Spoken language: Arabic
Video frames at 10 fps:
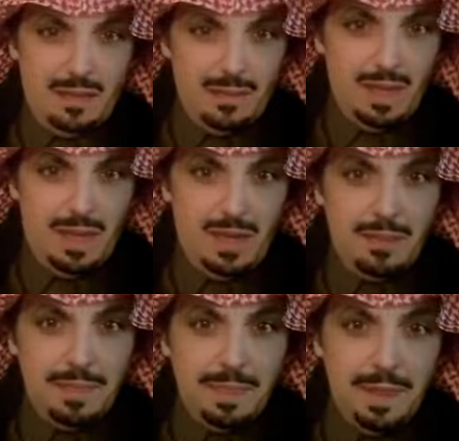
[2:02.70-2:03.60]

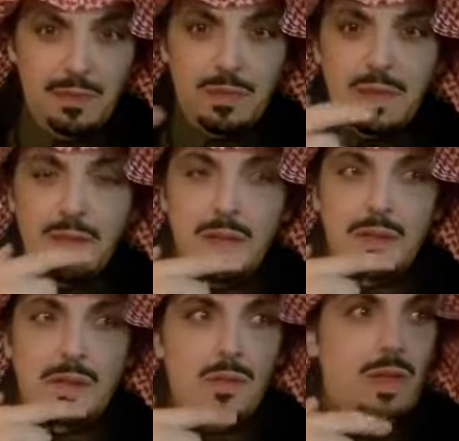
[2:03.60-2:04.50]
صراحة أقول
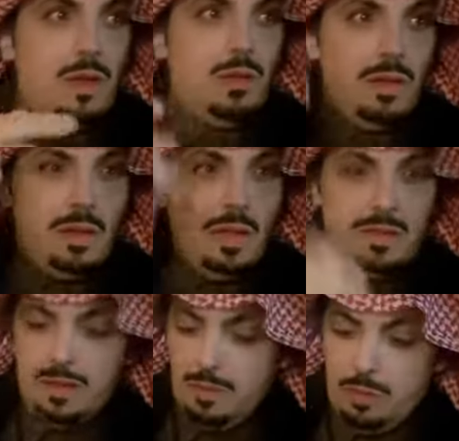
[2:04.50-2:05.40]
يقول يا أخوي احنا
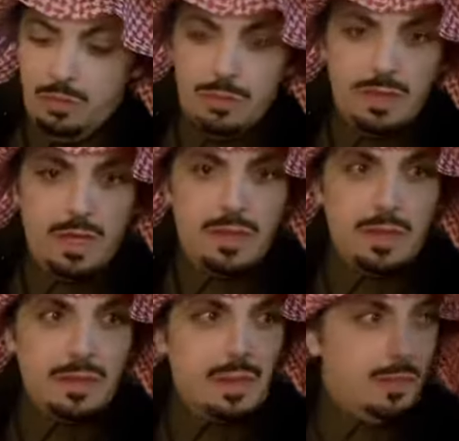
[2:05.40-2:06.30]
عندنا موعد
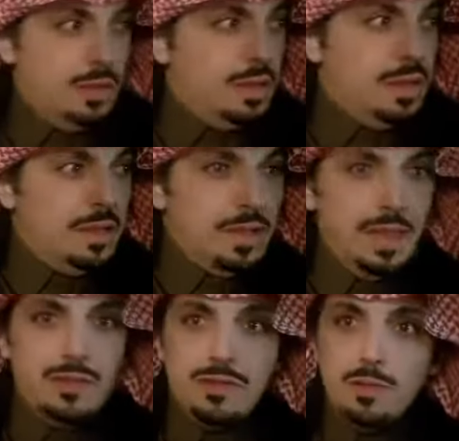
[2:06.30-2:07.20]
متأخرين طيب احنا يعني
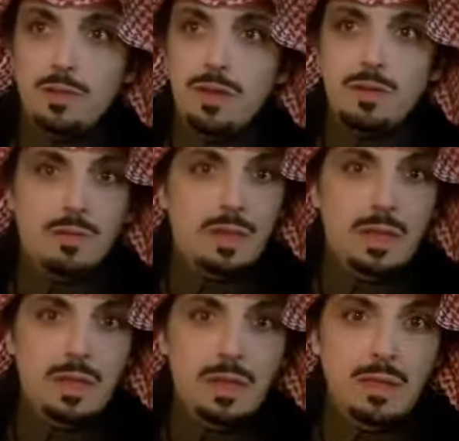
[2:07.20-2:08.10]
جايين نشم ورد
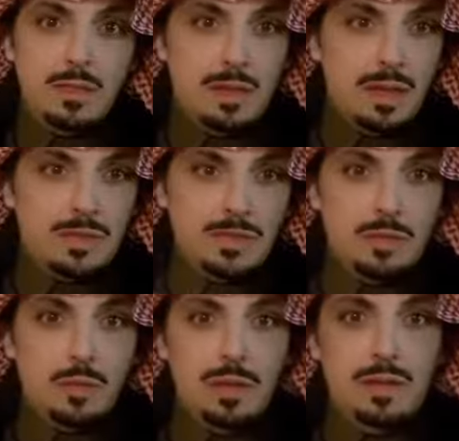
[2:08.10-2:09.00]
ولا ولا نغسل
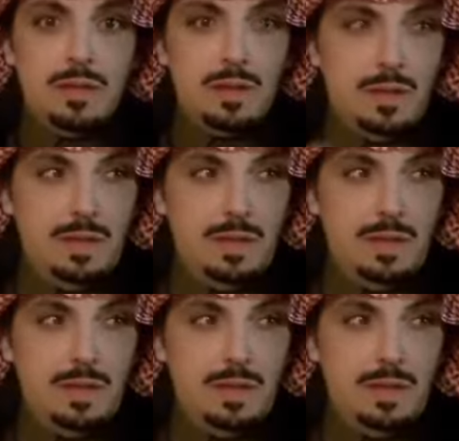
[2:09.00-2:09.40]
مواعين ترى عندنا